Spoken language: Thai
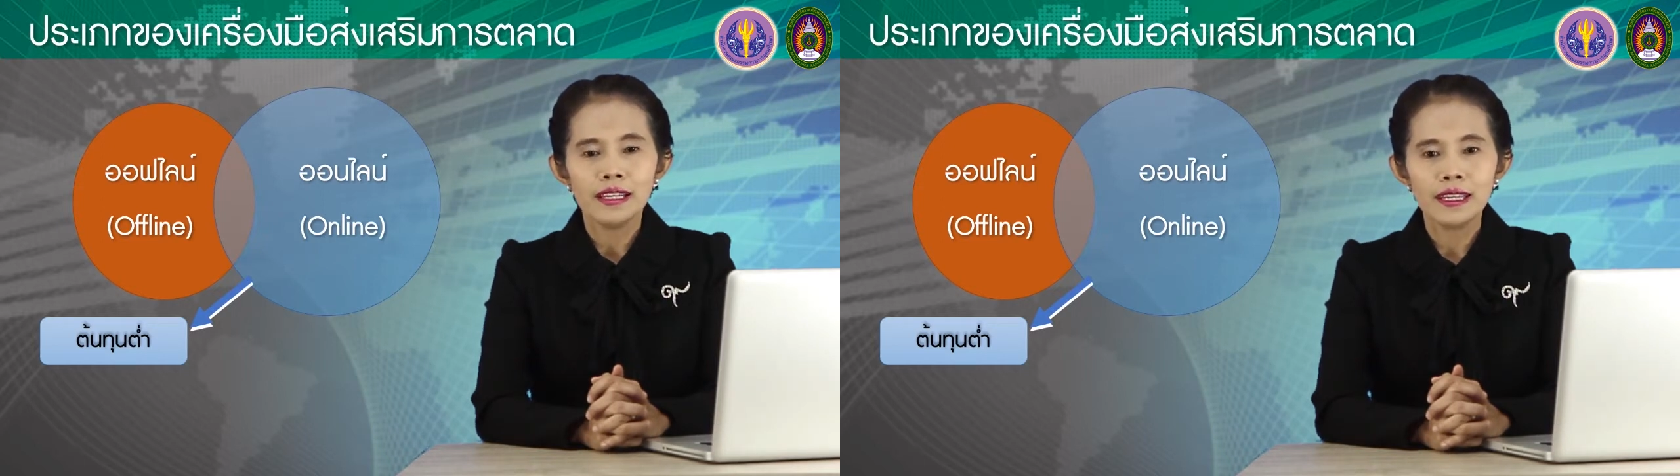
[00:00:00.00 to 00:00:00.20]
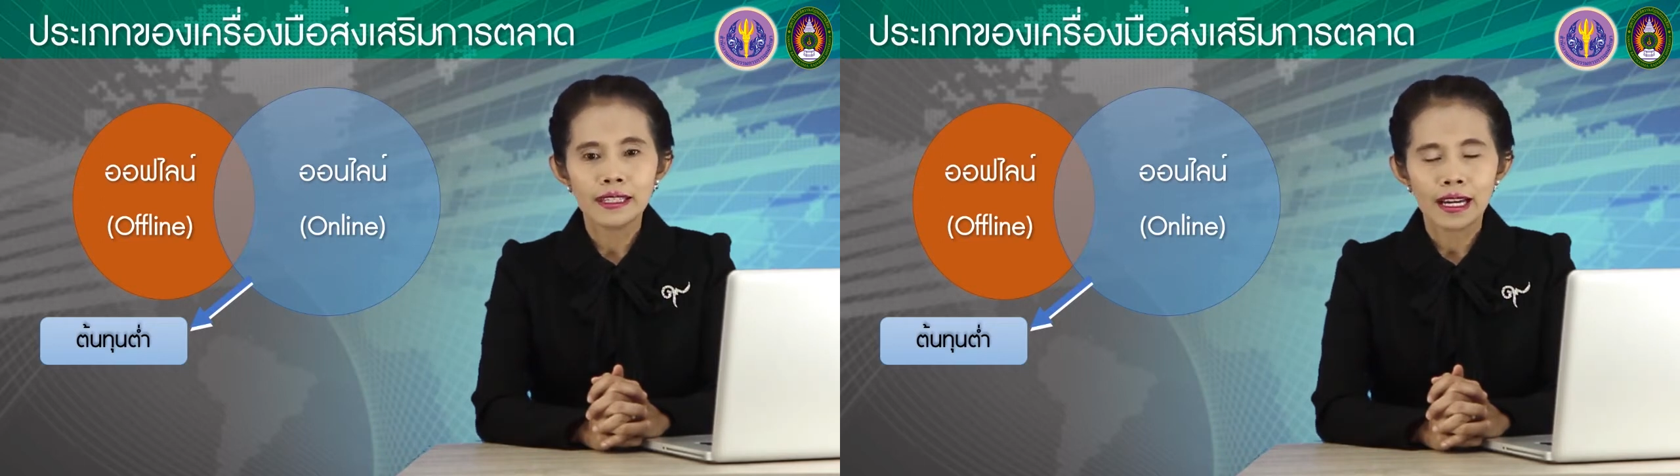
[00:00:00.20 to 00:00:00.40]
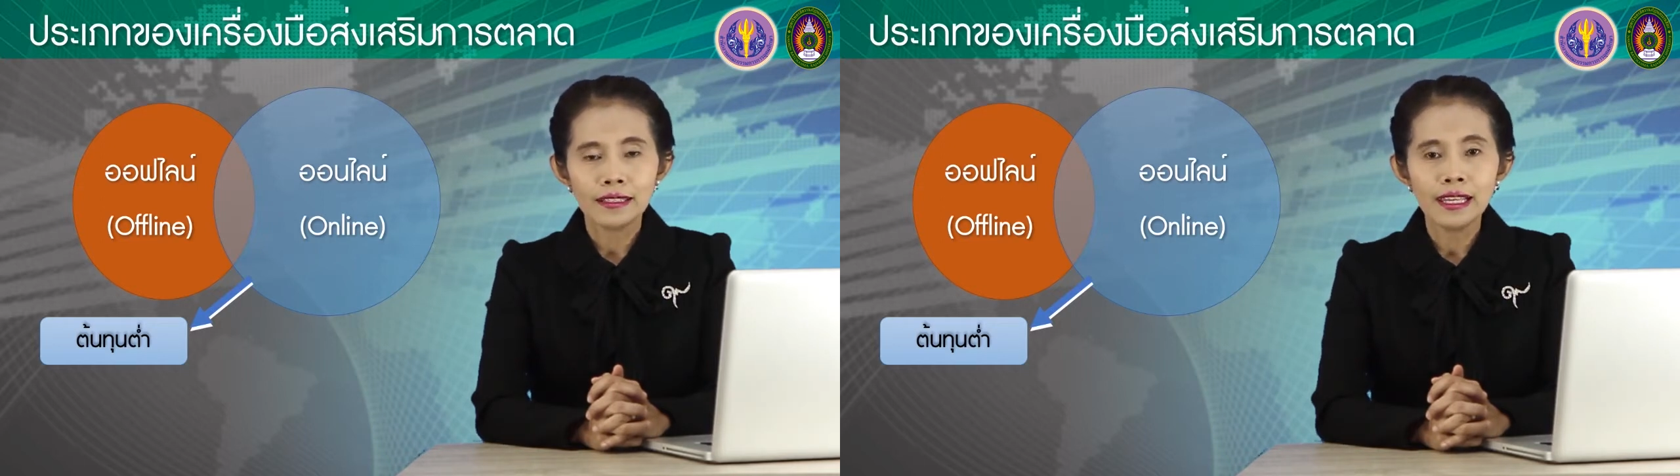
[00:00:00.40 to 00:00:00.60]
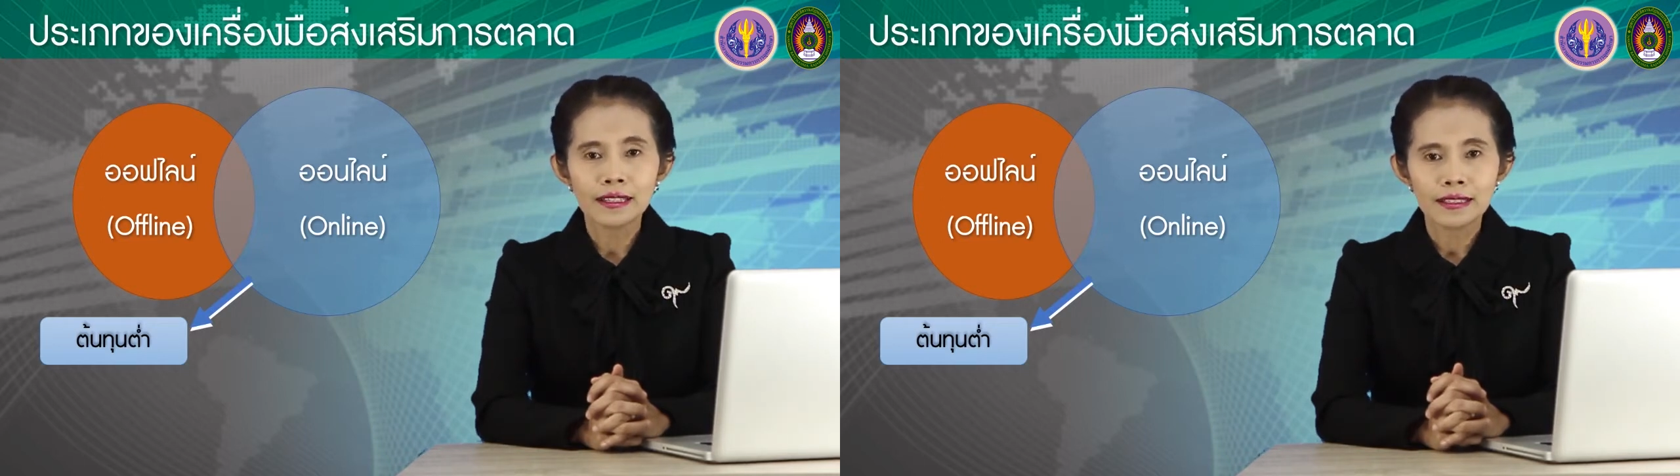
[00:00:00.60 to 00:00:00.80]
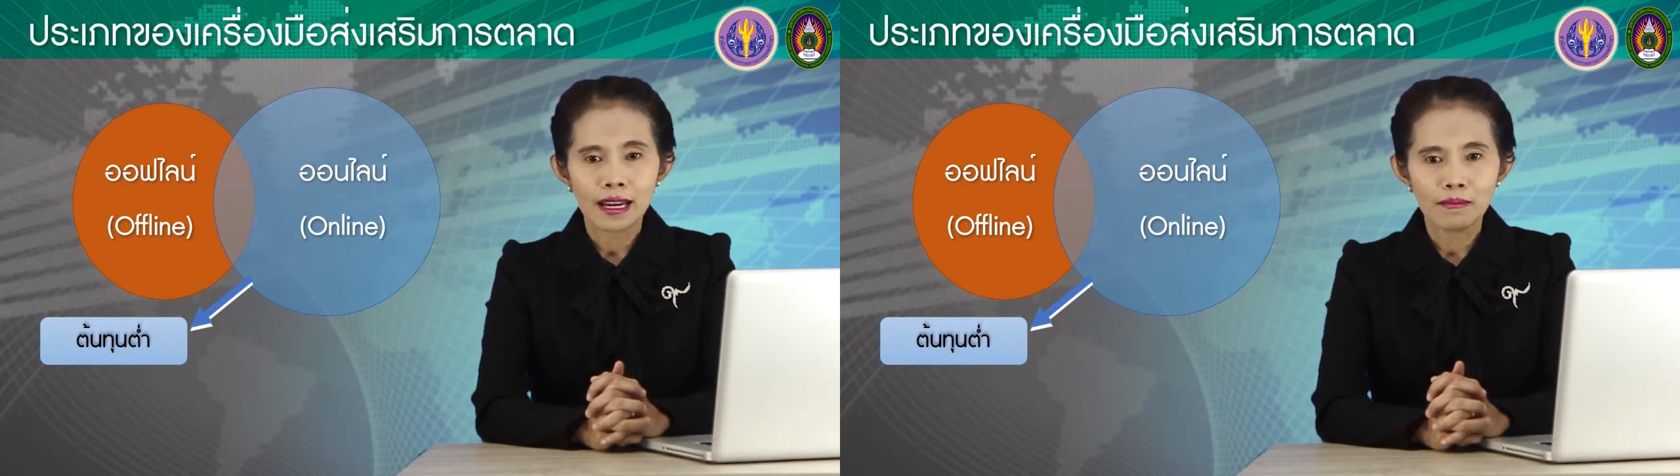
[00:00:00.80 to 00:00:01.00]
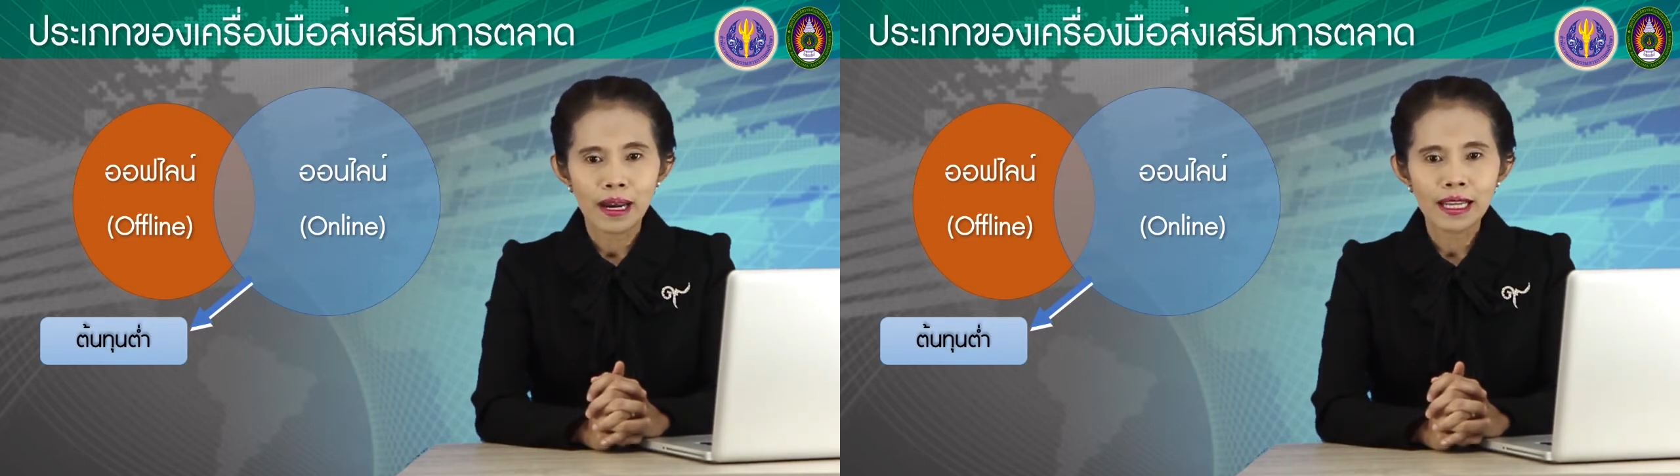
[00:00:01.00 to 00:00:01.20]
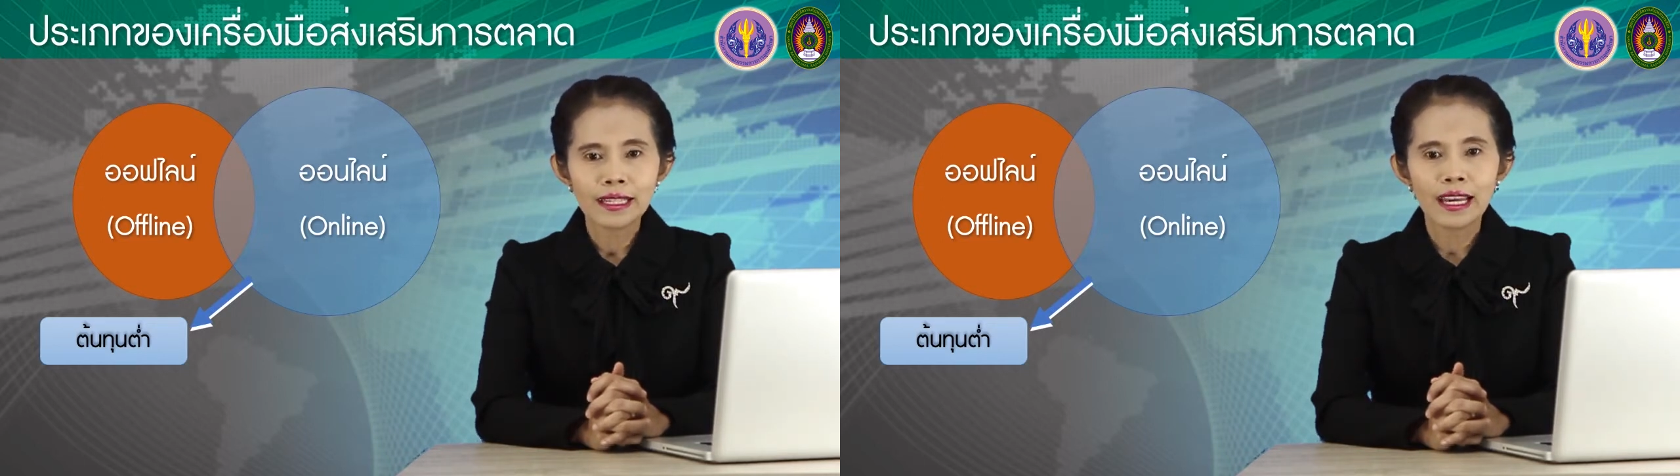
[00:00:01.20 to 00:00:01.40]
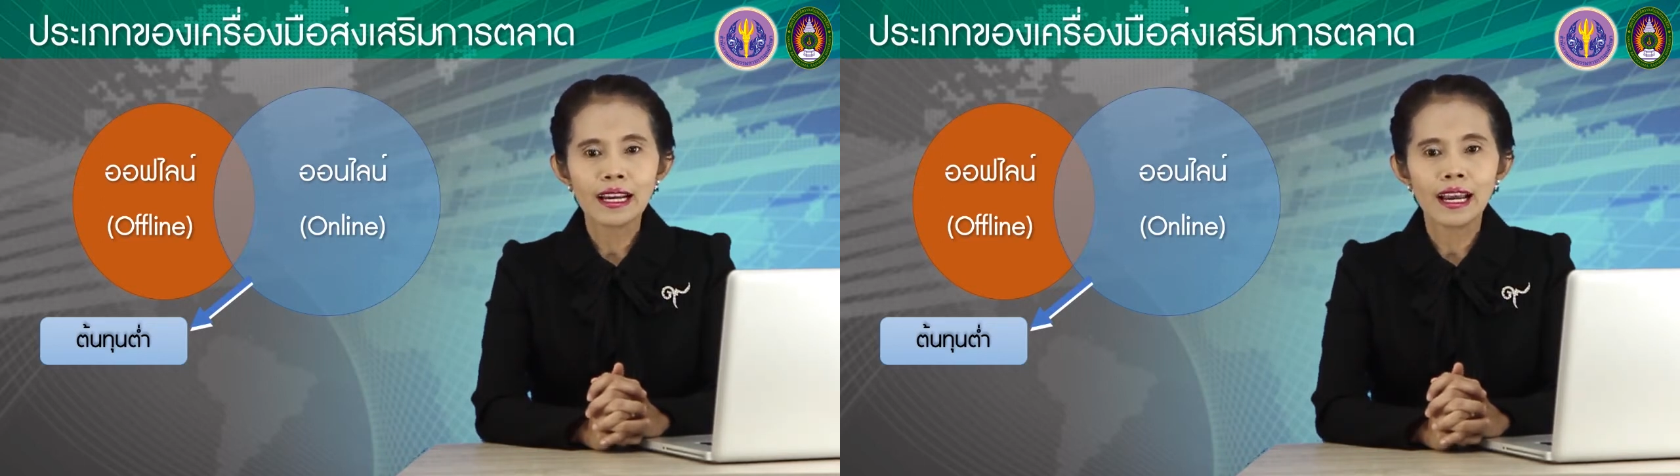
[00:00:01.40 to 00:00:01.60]
อีกทั้งยังสามารถ
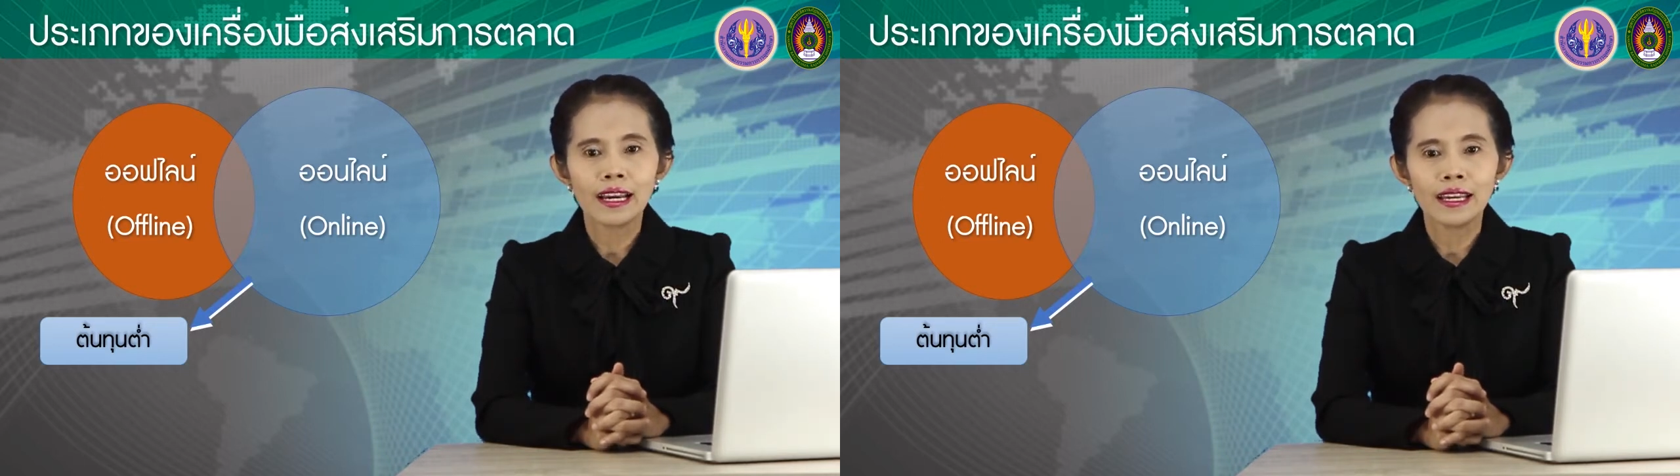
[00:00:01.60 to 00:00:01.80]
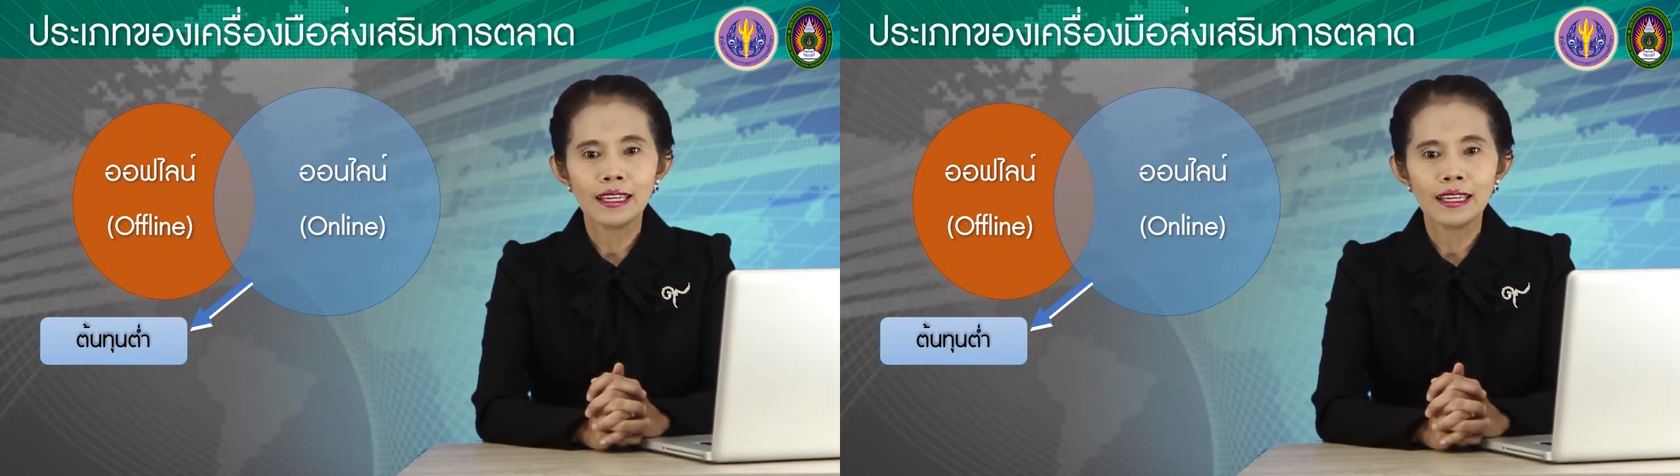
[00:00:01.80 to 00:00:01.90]
แก้ไข